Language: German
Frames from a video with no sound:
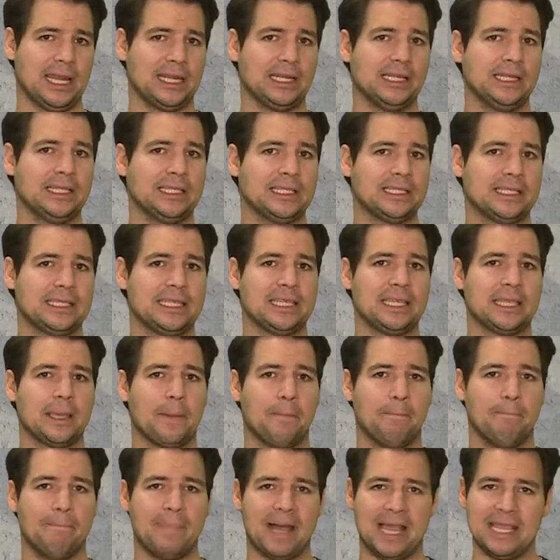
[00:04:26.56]
handelt es sich
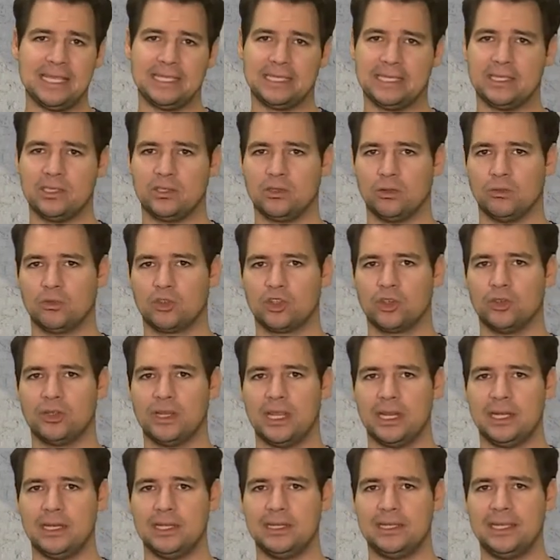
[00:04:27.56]
meistens um
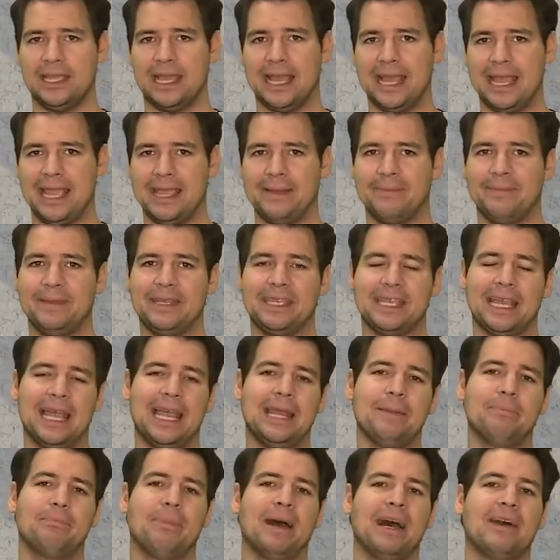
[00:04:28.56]
Studenten, die heimlich
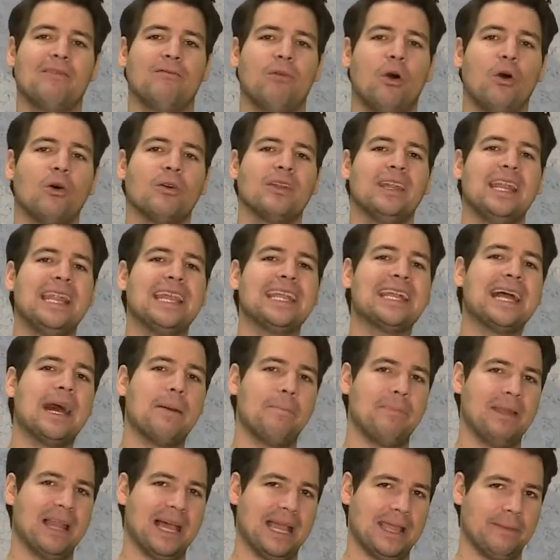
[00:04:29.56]
ein paar Wochen länger
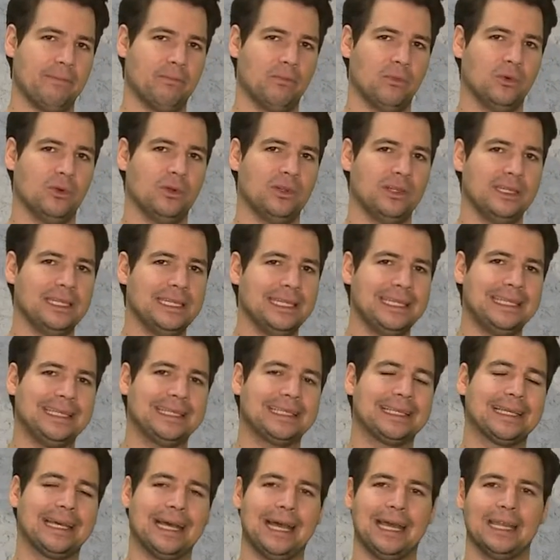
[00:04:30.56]
bleiben und
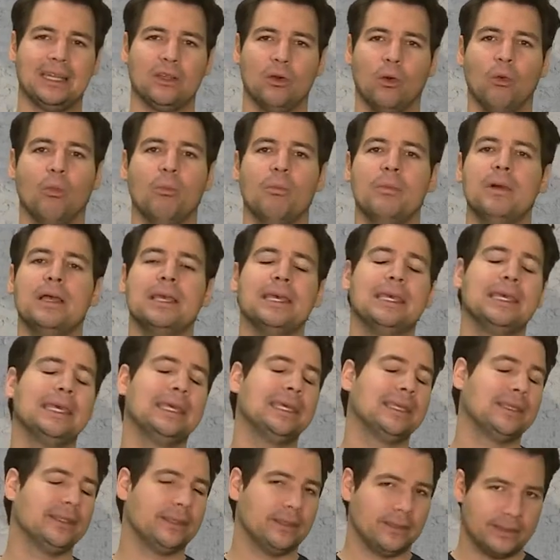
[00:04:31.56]
nicht gerade um
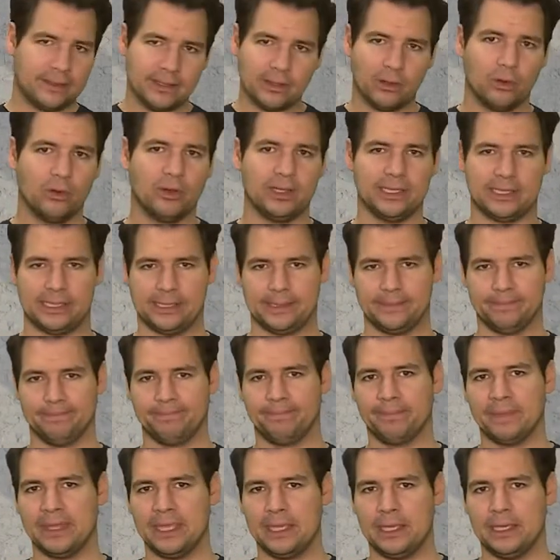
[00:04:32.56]

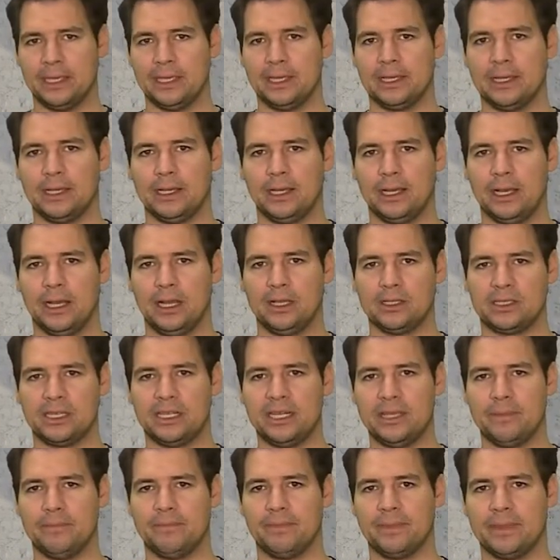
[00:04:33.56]
Terroristen.
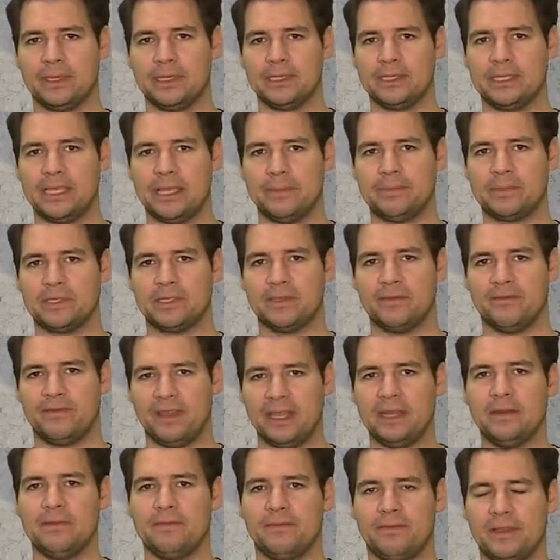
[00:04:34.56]
Außerdem, selbst
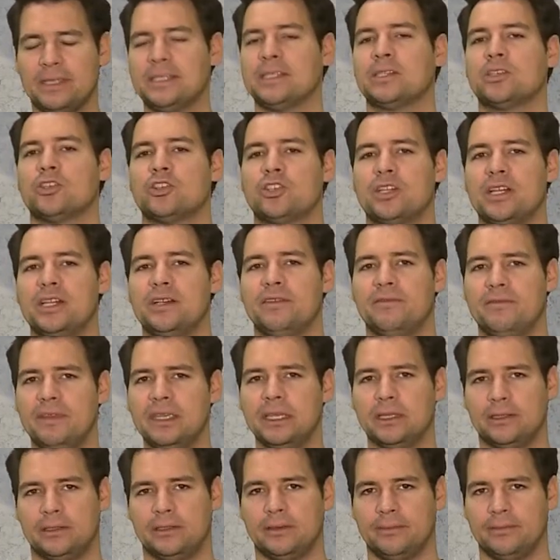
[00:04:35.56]
wenn festgestellt
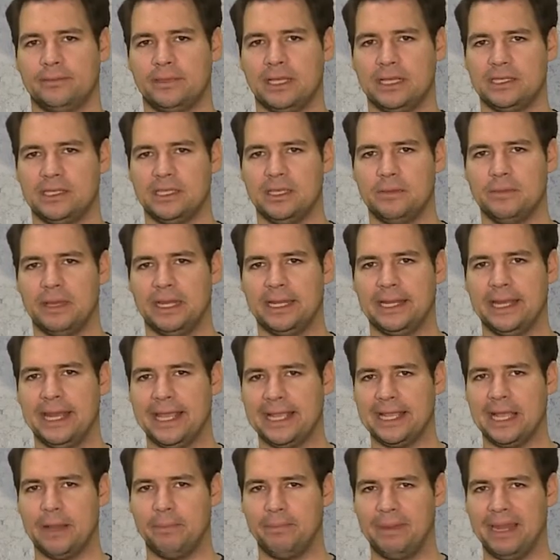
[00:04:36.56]
wird, dass jemand
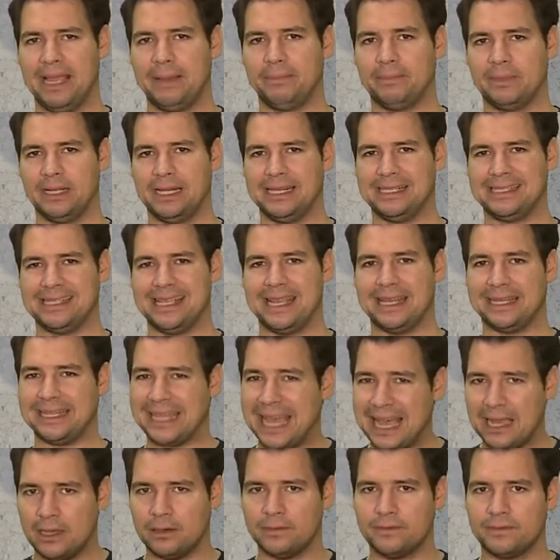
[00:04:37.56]
länger bleibt, als er
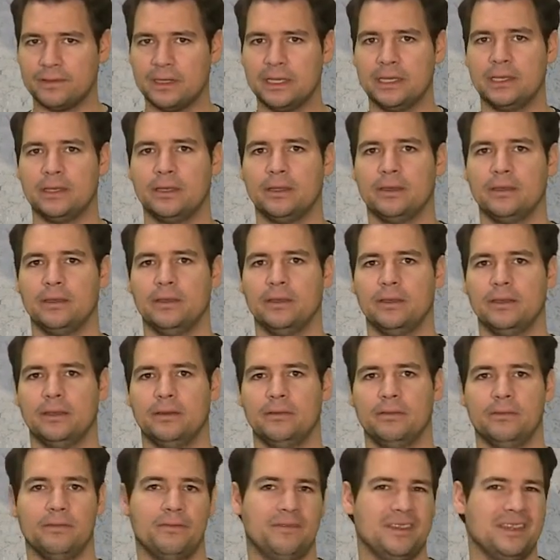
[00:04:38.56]
darf, äh,
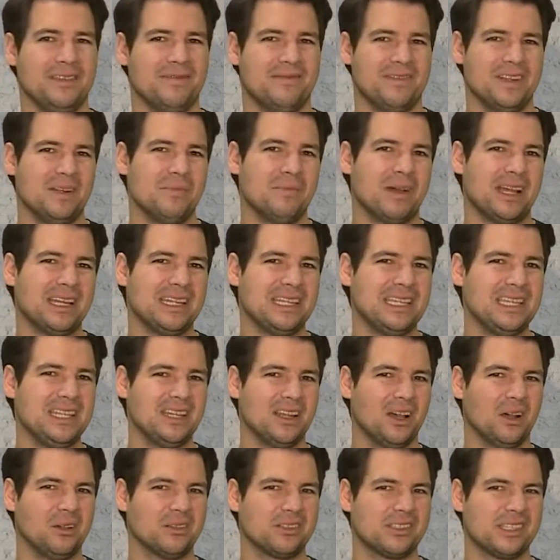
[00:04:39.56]
wie will man ihn
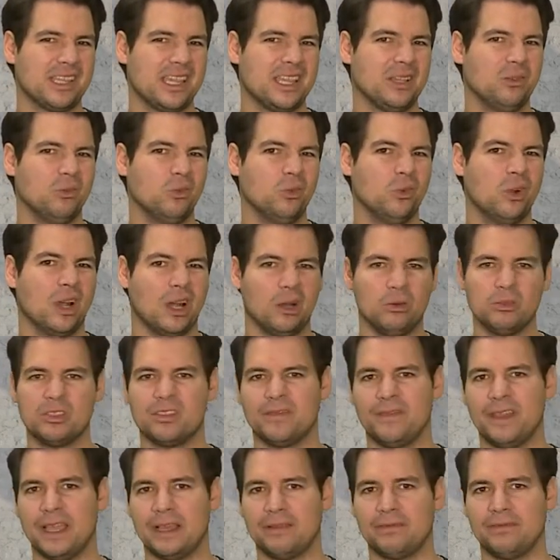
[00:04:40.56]
aus der EU
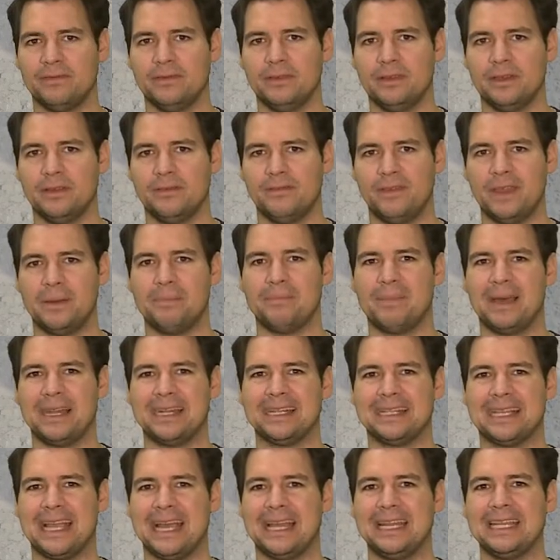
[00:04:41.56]
rauswerfen, wenn
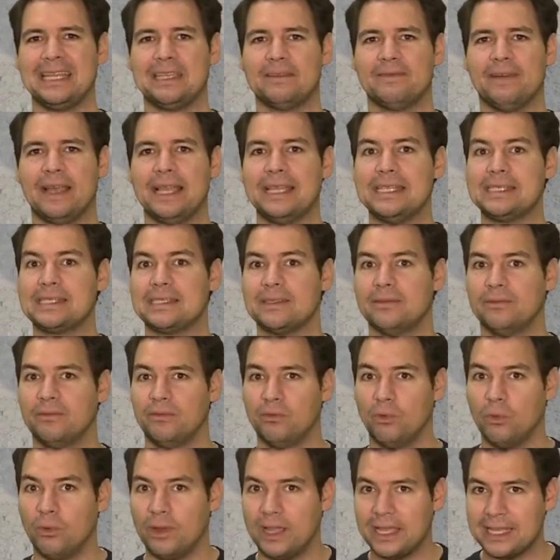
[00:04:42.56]
man gar nicht weiß,
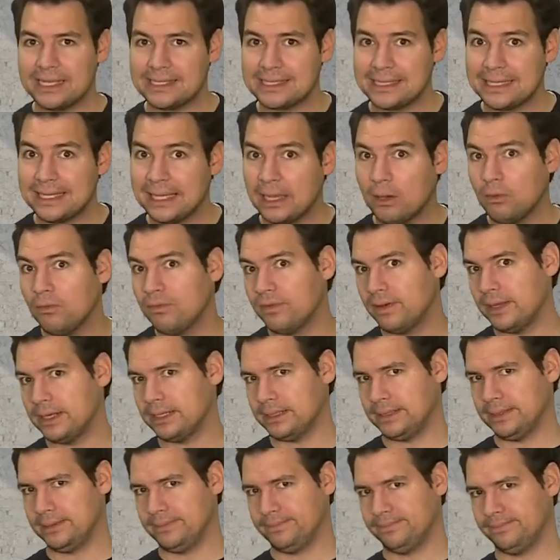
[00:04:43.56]
wo er sich
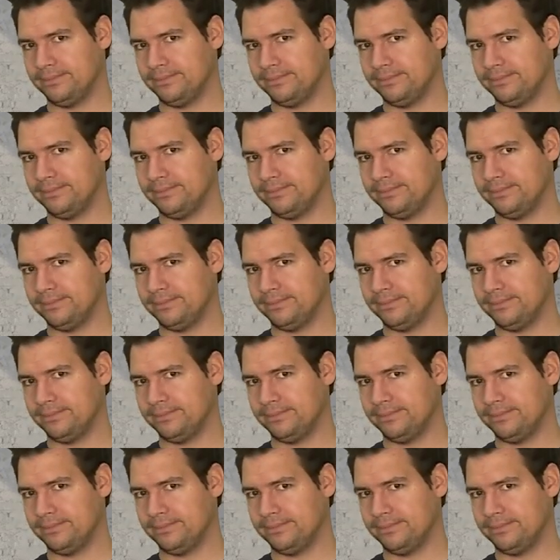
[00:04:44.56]
aufhält?